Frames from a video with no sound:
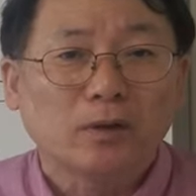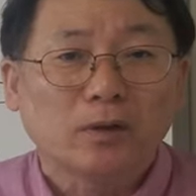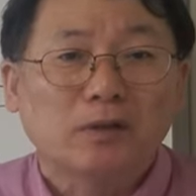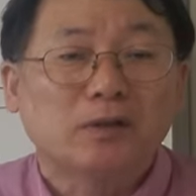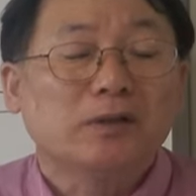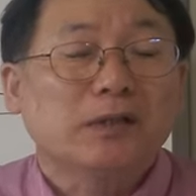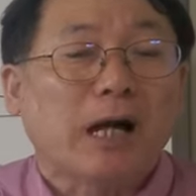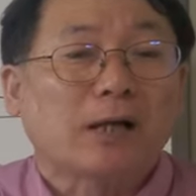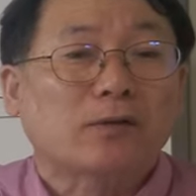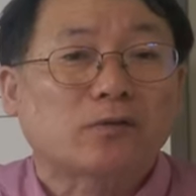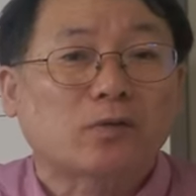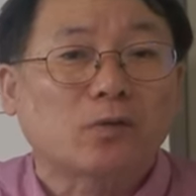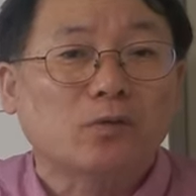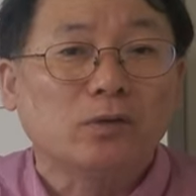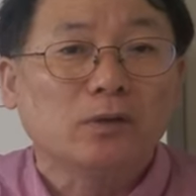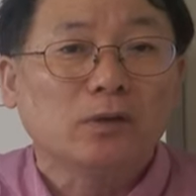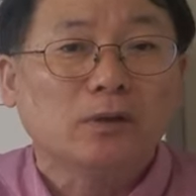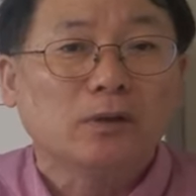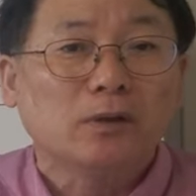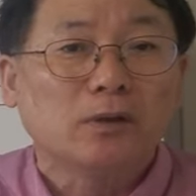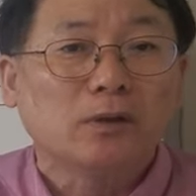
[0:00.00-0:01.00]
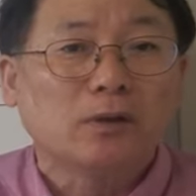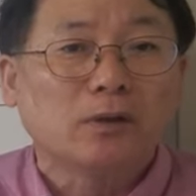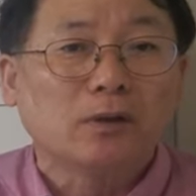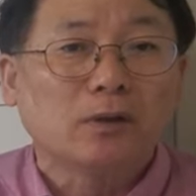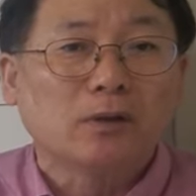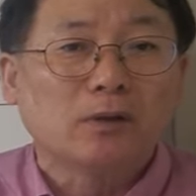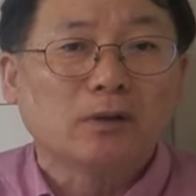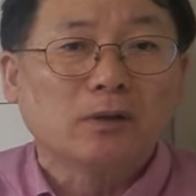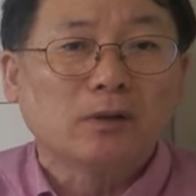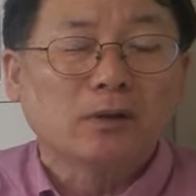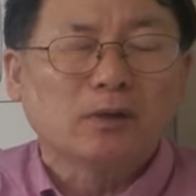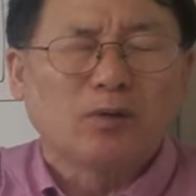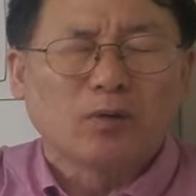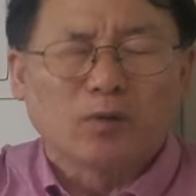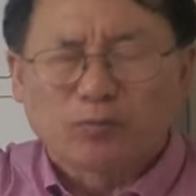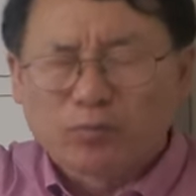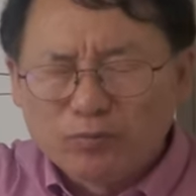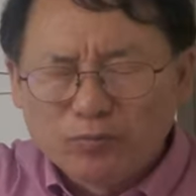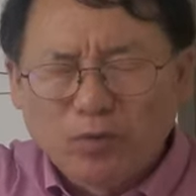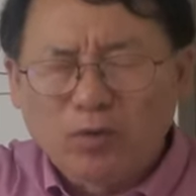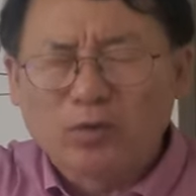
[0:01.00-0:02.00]
그 약속을
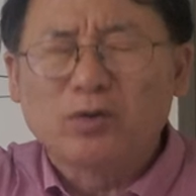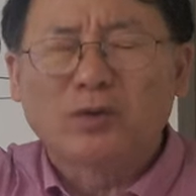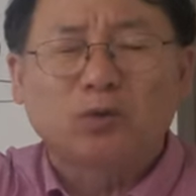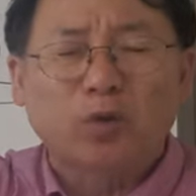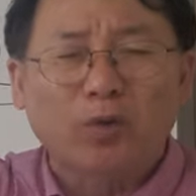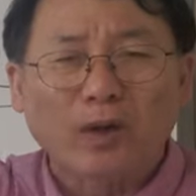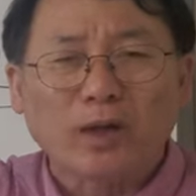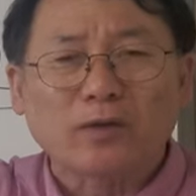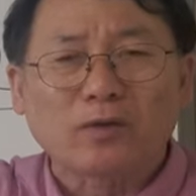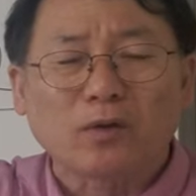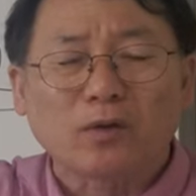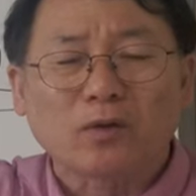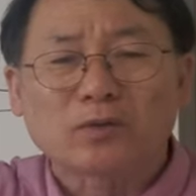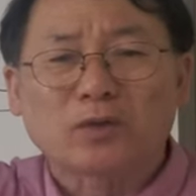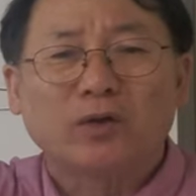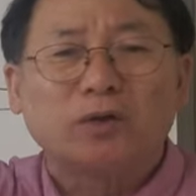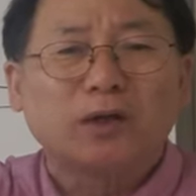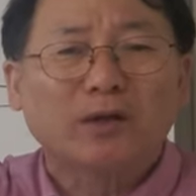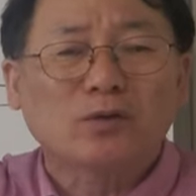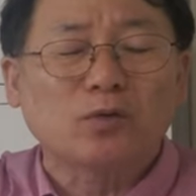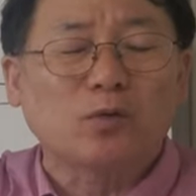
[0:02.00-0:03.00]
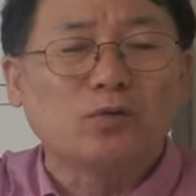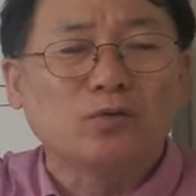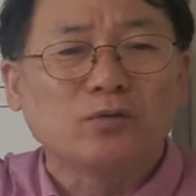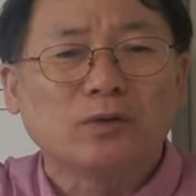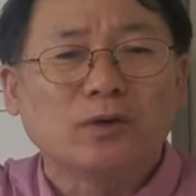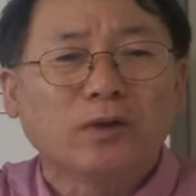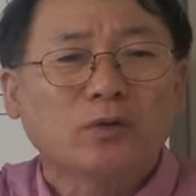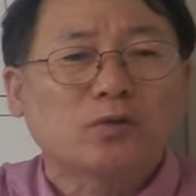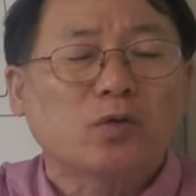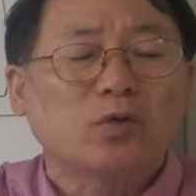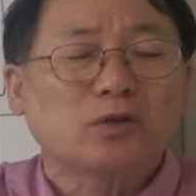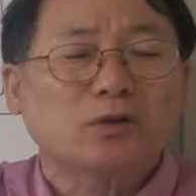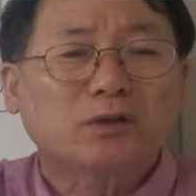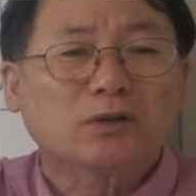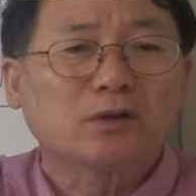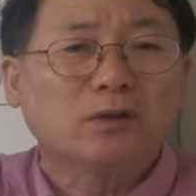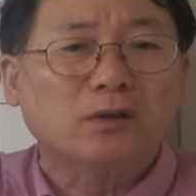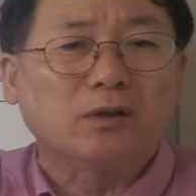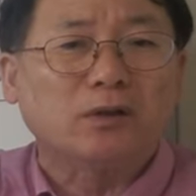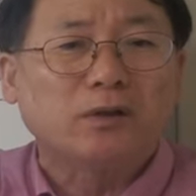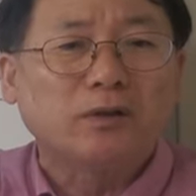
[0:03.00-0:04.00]
부모를 통해서 전해줘온
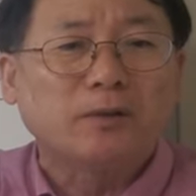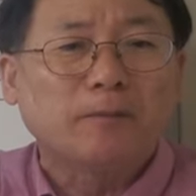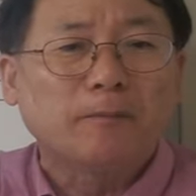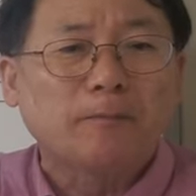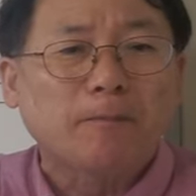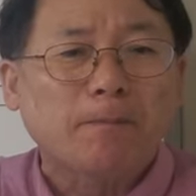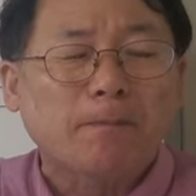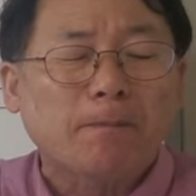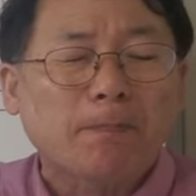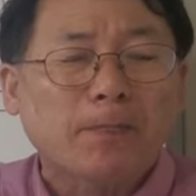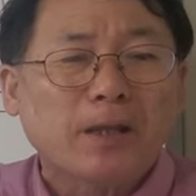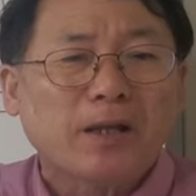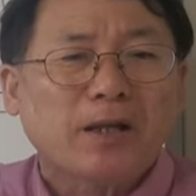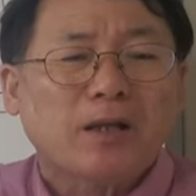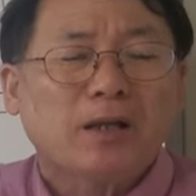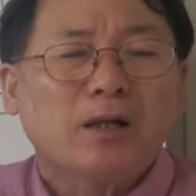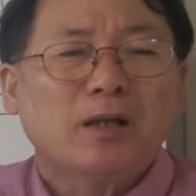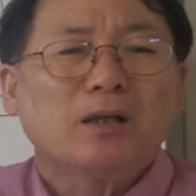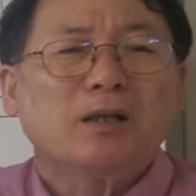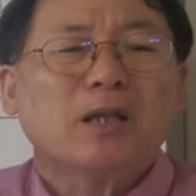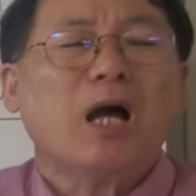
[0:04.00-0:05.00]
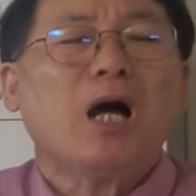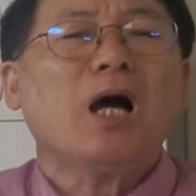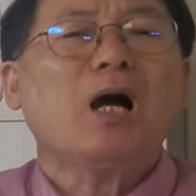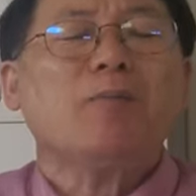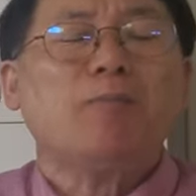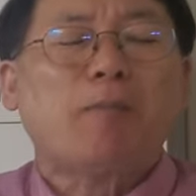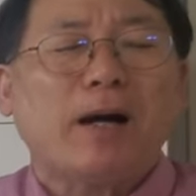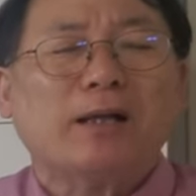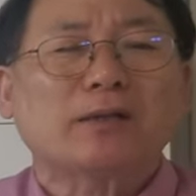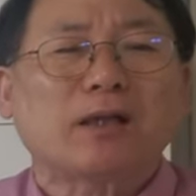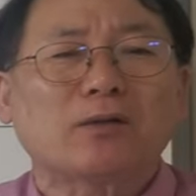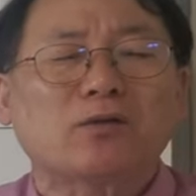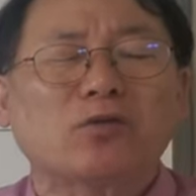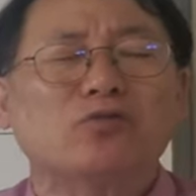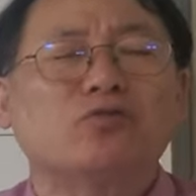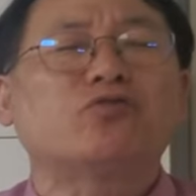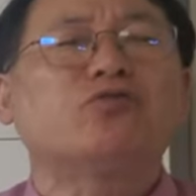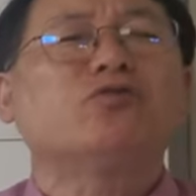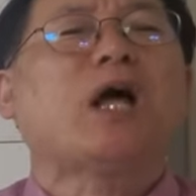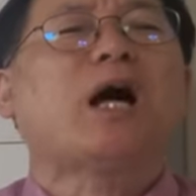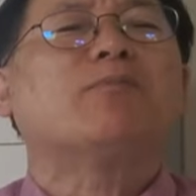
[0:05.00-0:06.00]
소식을 다 받아서
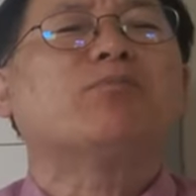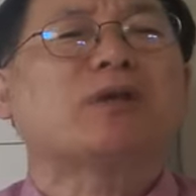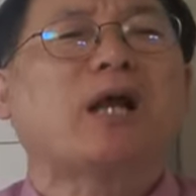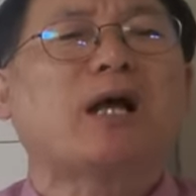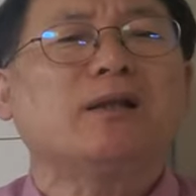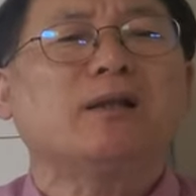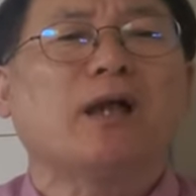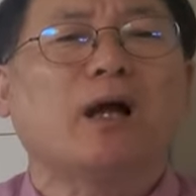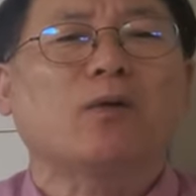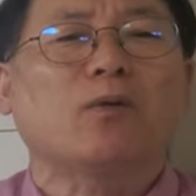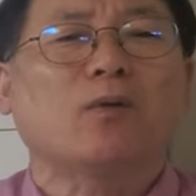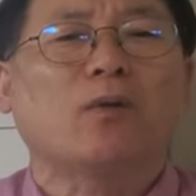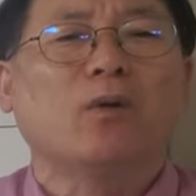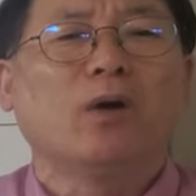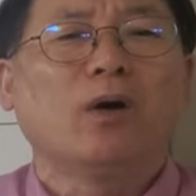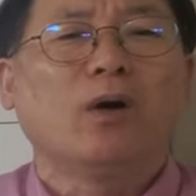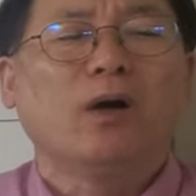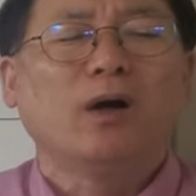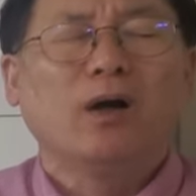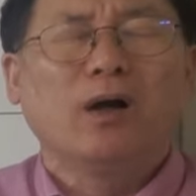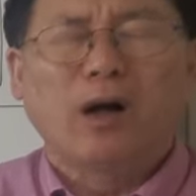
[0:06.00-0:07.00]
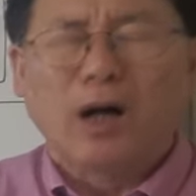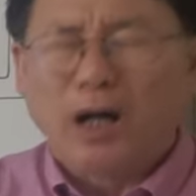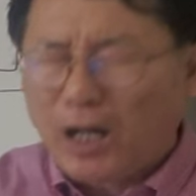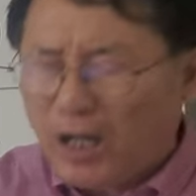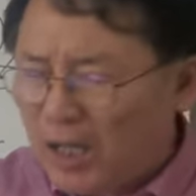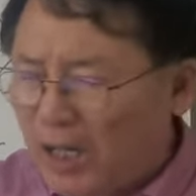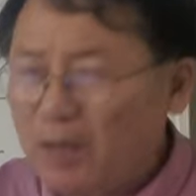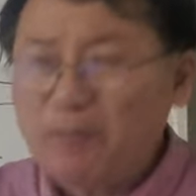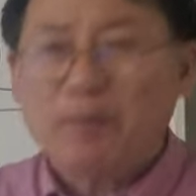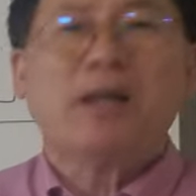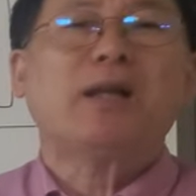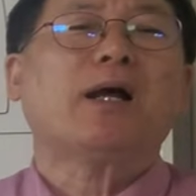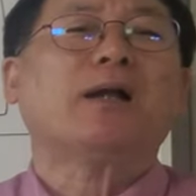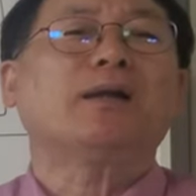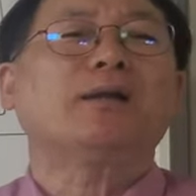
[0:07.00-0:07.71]
수납을 한다고. 아멘